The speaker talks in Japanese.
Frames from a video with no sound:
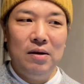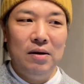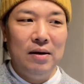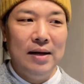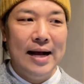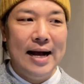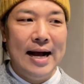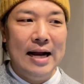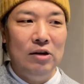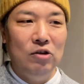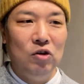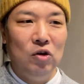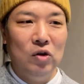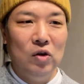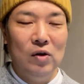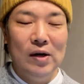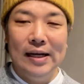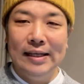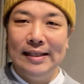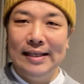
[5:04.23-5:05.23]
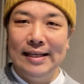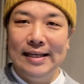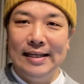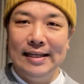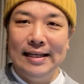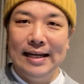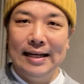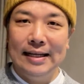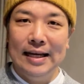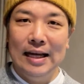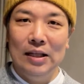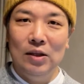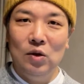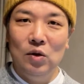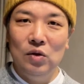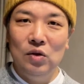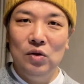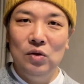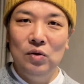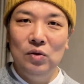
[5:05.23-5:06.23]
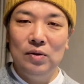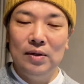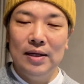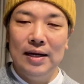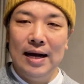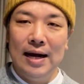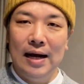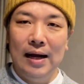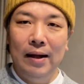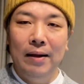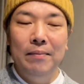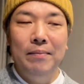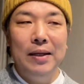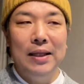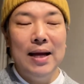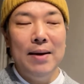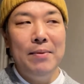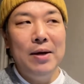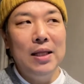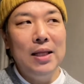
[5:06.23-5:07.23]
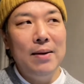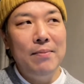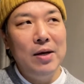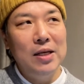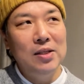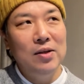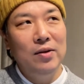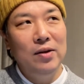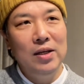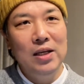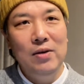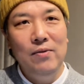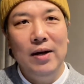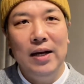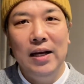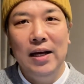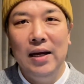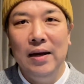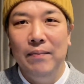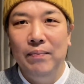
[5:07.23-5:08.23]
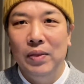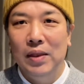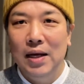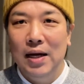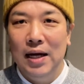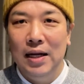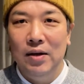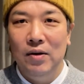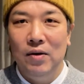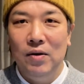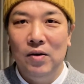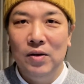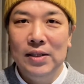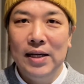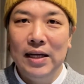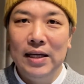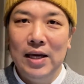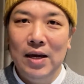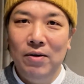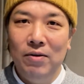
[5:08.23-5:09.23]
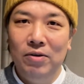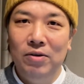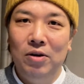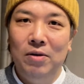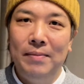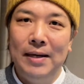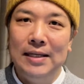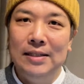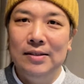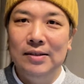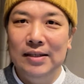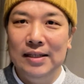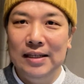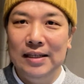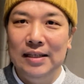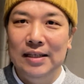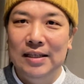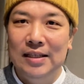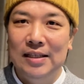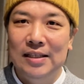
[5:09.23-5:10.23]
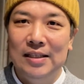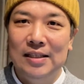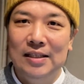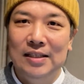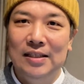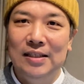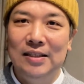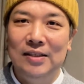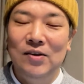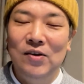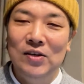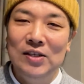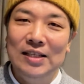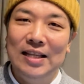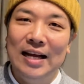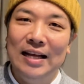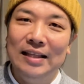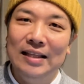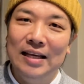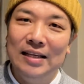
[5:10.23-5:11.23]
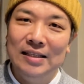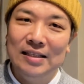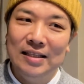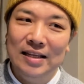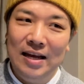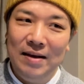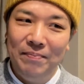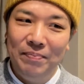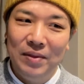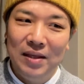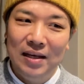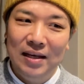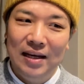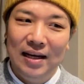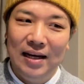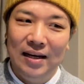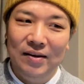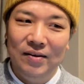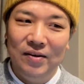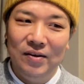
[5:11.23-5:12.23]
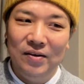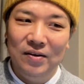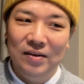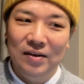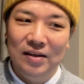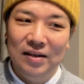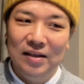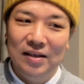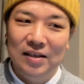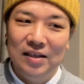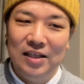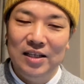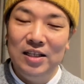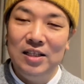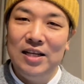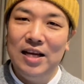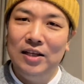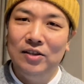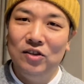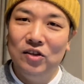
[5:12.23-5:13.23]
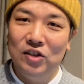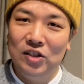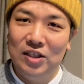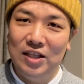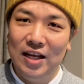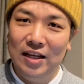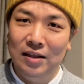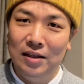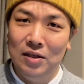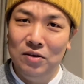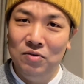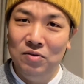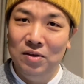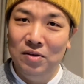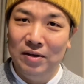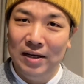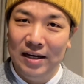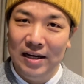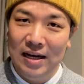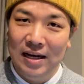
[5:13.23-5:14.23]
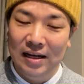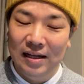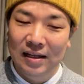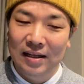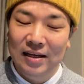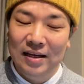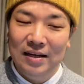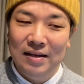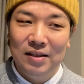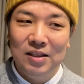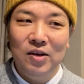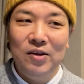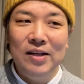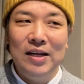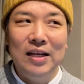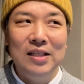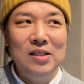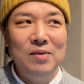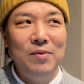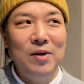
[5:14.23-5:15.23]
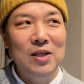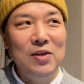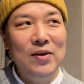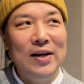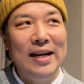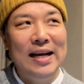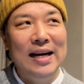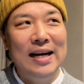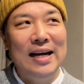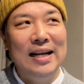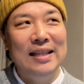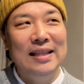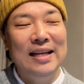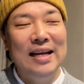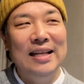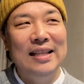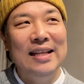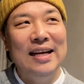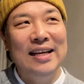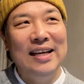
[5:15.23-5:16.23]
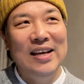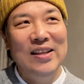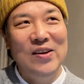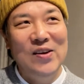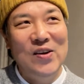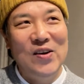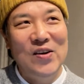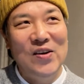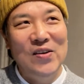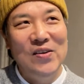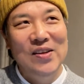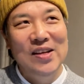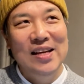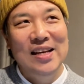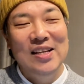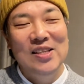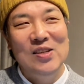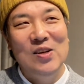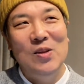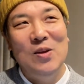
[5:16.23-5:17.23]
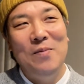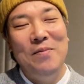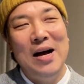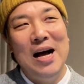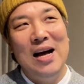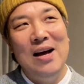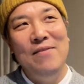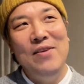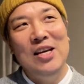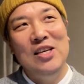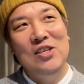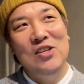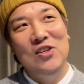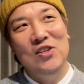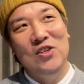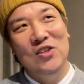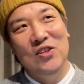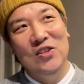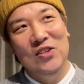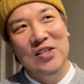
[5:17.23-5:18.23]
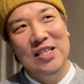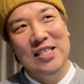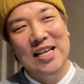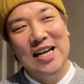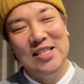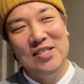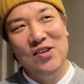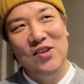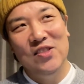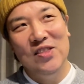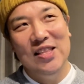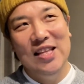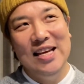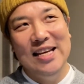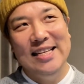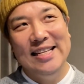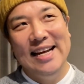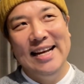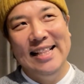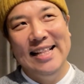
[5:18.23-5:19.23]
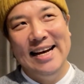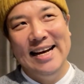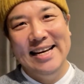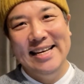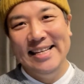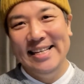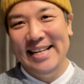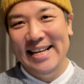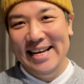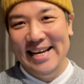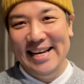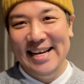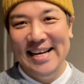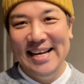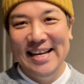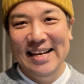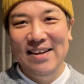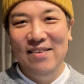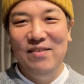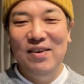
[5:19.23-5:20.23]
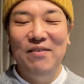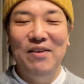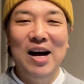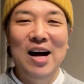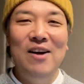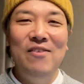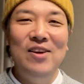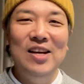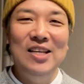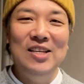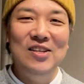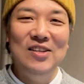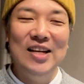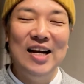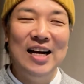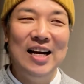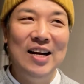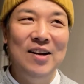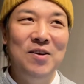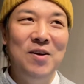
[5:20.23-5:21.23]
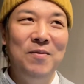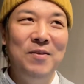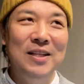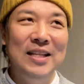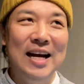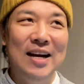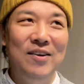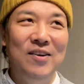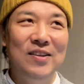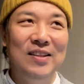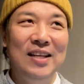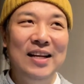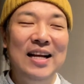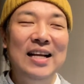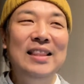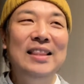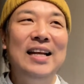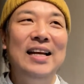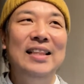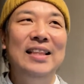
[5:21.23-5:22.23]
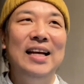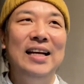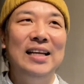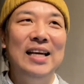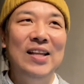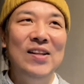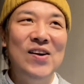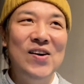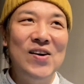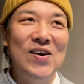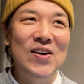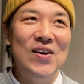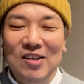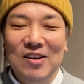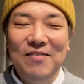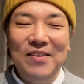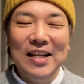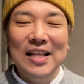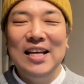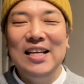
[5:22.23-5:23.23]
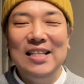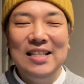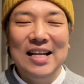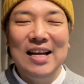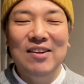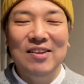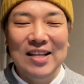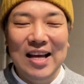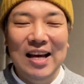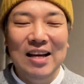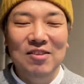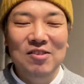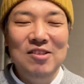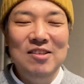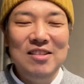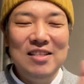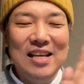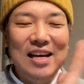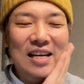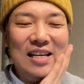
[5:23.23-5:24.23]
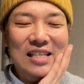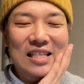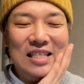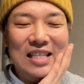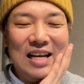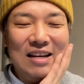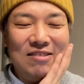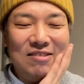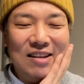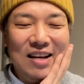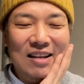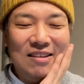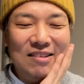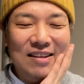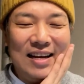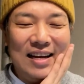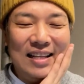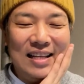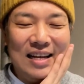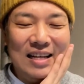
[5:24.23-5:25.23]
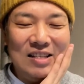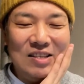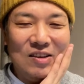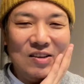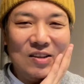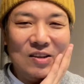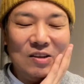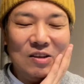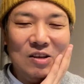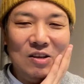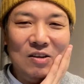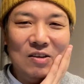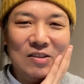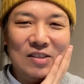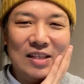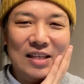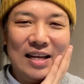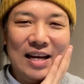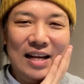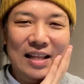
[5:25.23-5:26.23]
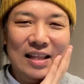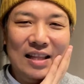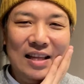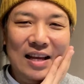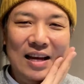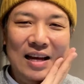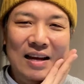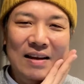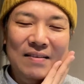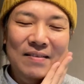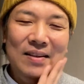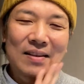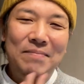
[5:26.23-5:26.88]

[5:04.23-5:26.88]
とあることがきっかけというか、まあ、たまたまその日はねあのお酒を飲まずに過ごしたんですねあの着せずしてっていうのかなそんなつもりはなかったんだけどちょうどバーベキューに誘っていただいて、まあ、バーベキューだから飲むだろうってなったんだけど、車で行ったので、運転してくれる方にちょっと気を使って、